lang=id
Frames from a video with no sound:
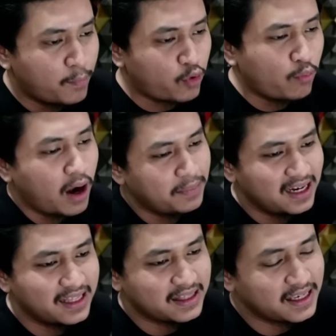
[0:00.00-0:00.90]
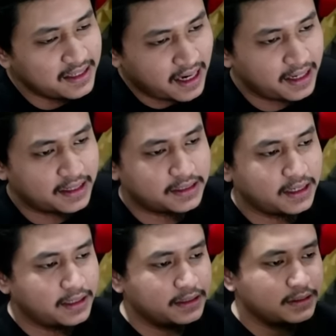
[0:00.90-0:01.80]
probability-nya ya
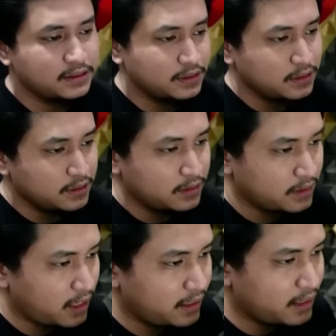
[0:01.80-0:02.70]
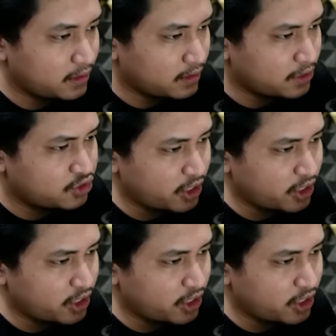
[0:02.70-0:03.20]
guys ya. Kita lihat kita